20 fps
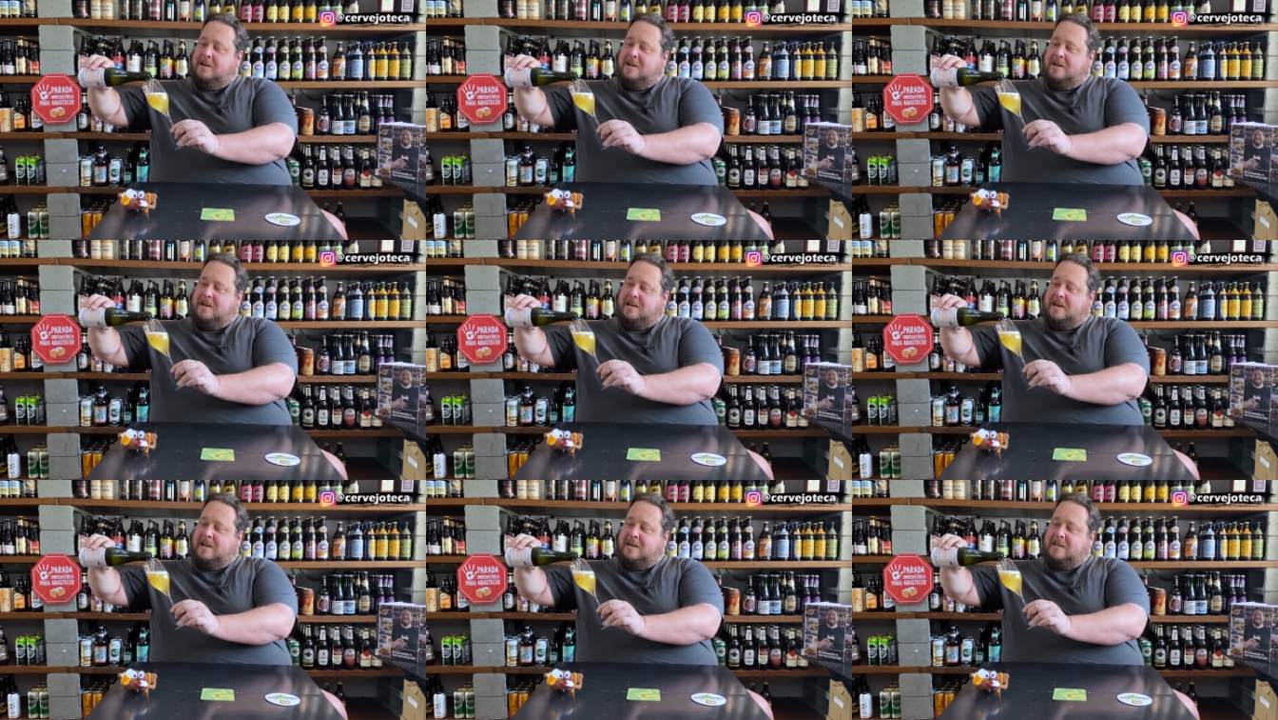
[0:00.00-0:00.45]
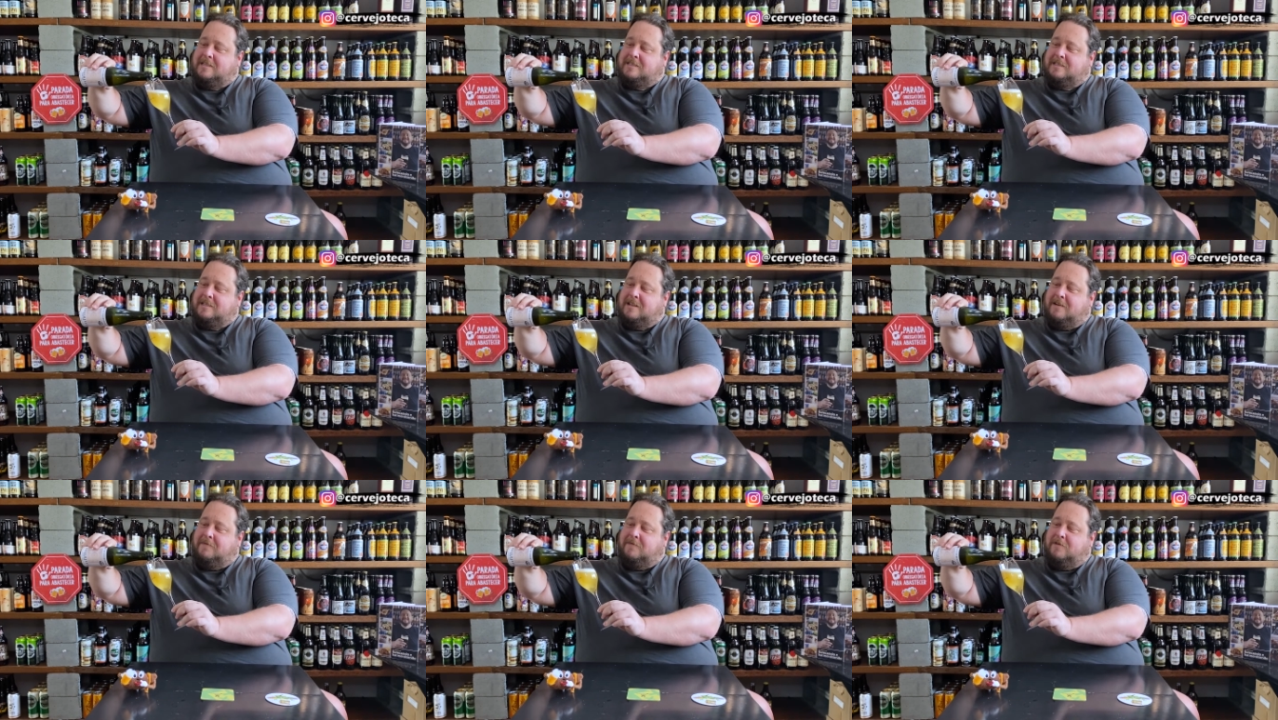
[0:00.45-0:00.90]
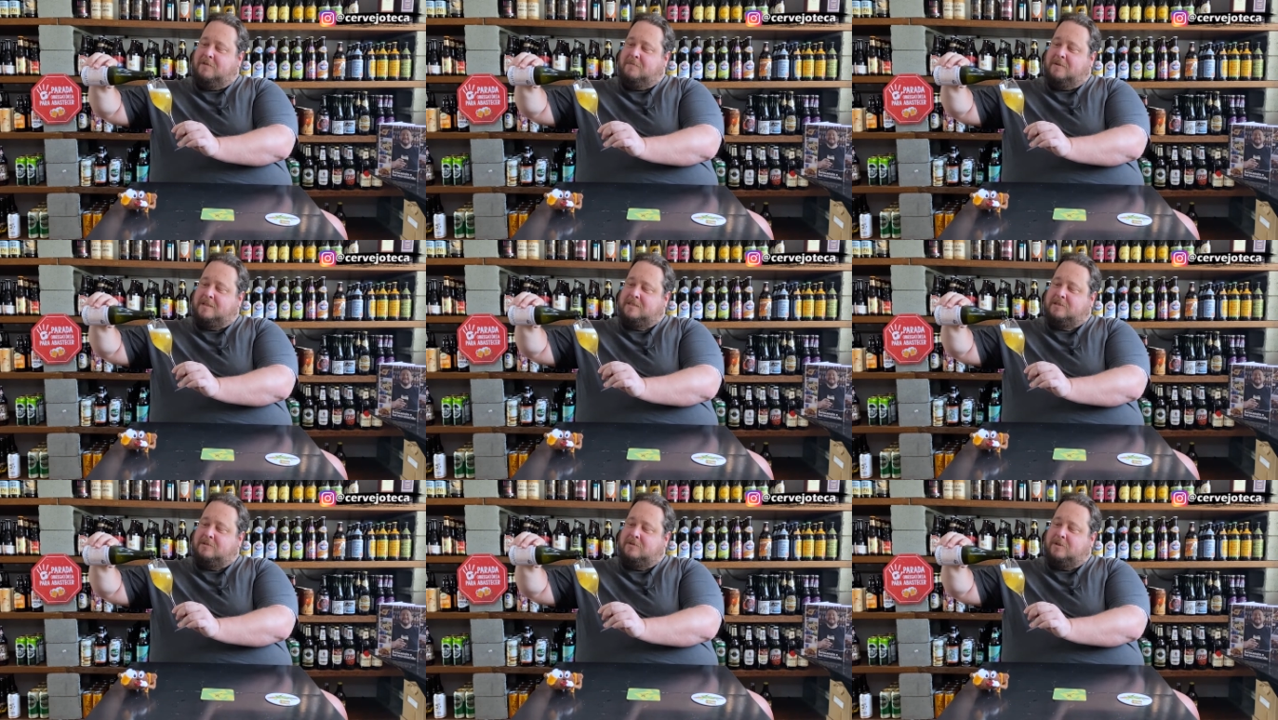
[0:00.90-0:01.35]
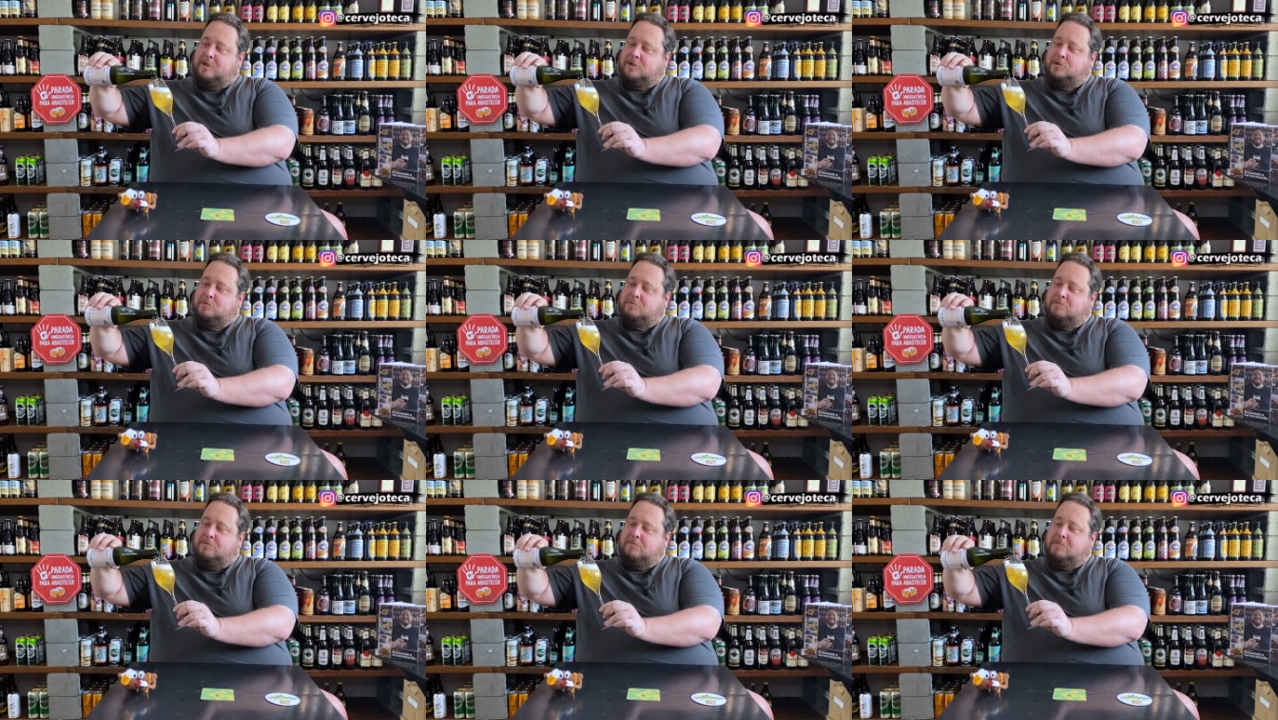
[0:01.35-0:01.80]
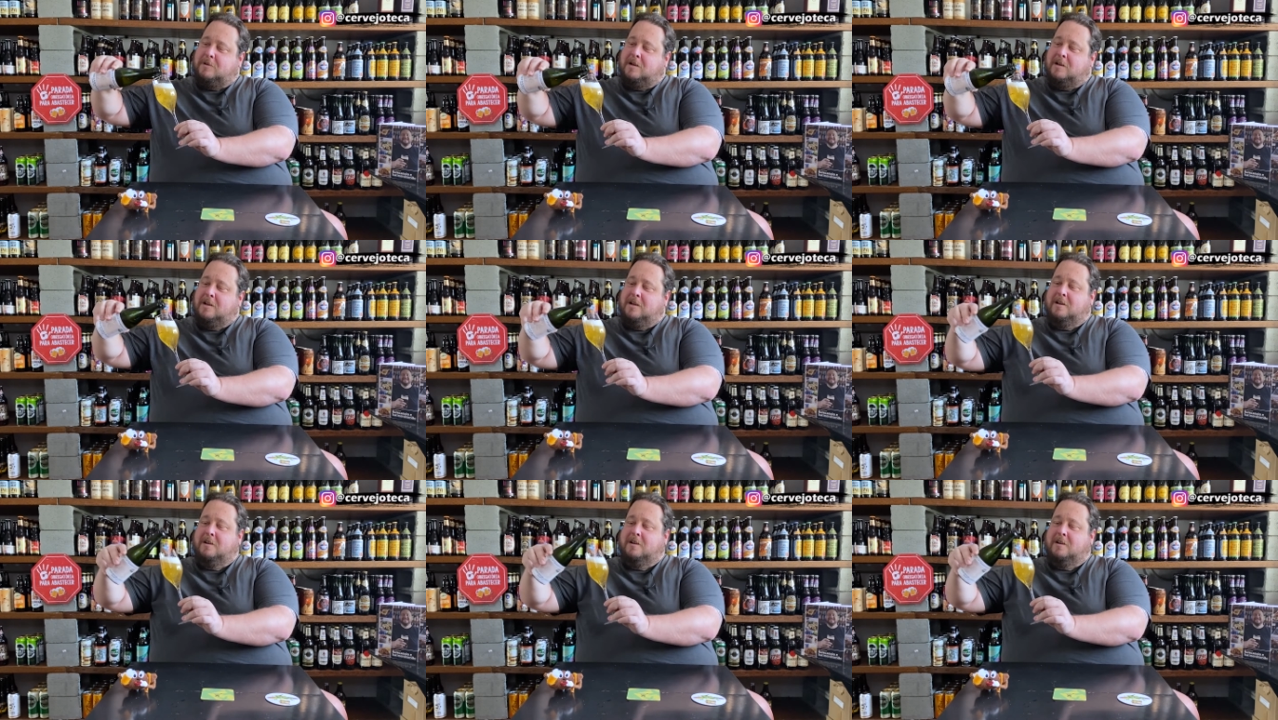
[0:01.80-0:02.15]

a classe da formação da espuma.